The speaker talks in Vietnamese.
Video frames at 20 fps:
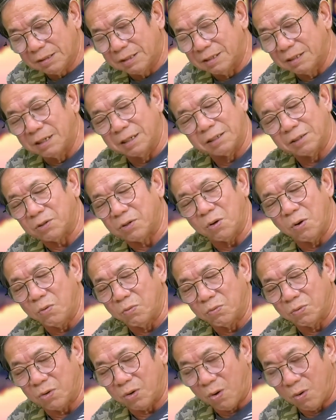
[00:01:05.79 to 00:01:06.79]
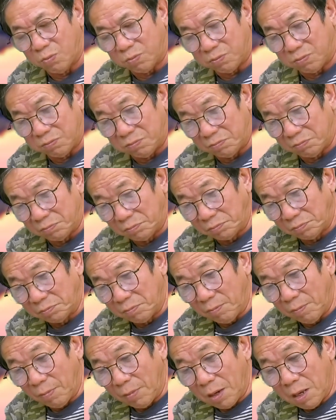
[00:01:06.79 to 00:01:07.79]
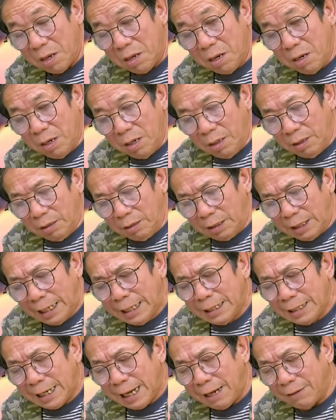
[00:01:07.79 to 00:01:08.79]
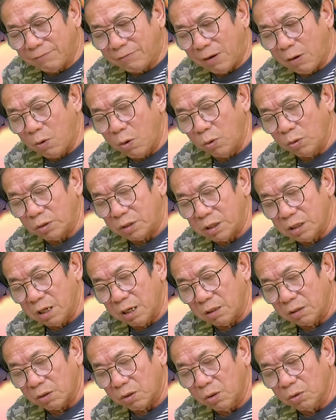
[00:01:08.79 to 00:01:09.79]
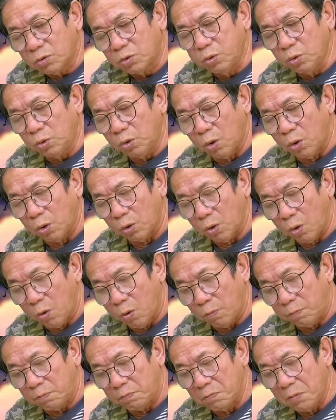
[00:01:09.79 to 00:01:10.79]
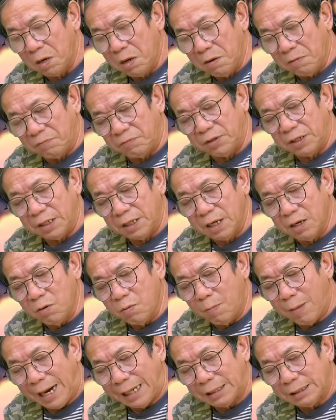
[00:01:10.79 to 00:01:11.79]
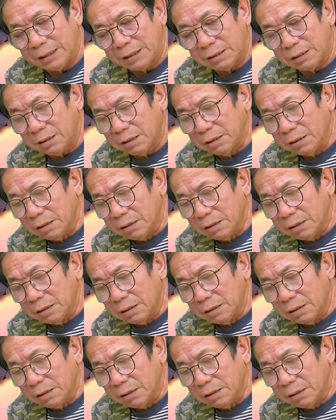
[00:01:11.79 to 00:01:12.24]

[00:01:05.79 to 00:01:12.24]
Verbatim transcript: Cười khủng khục. Lên gác vào hội trường có chút hồi hộp, vì nếu ban